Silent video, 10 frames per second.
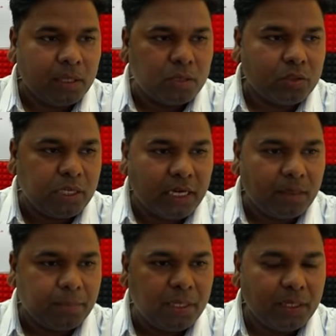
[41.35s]
तो यहाँ
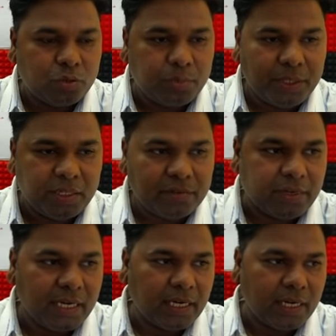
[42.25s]
पे ये जो पीडीएफ
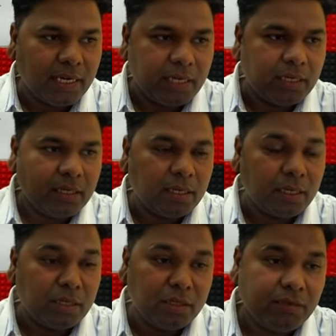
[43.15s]
फाइल है ये
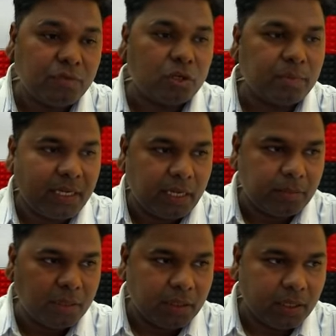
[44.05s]
हिंदी फॉन्ट में टाइप
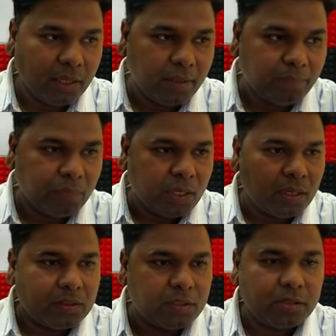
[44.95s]
की गई है
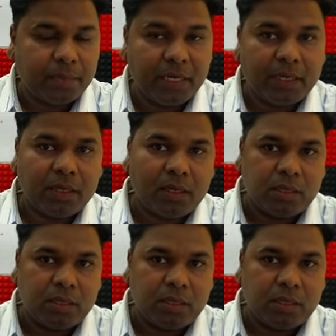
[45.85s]
जिसमें